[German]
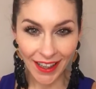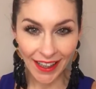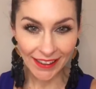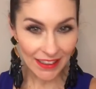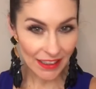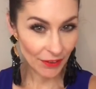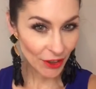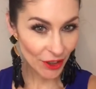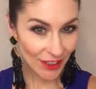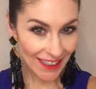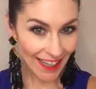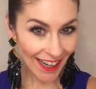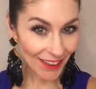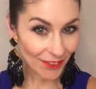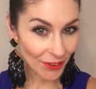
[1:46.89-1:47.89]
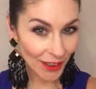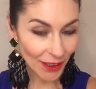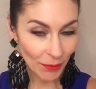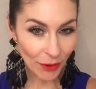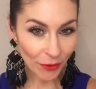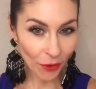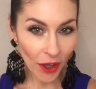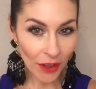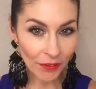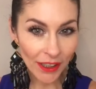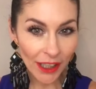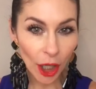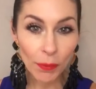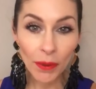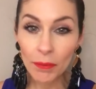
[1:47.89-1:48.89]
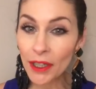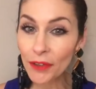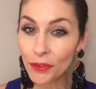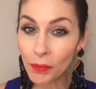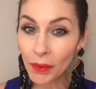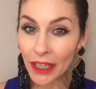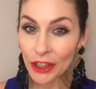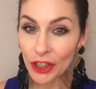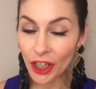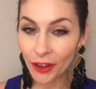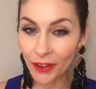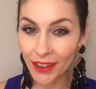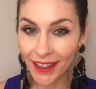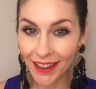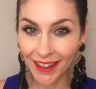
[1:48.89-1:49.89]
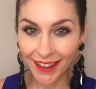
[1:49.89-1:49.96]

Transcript: In der Zwischenzeit würde ich mich freuen, wenn ihr auch bei mir vorbeischaut.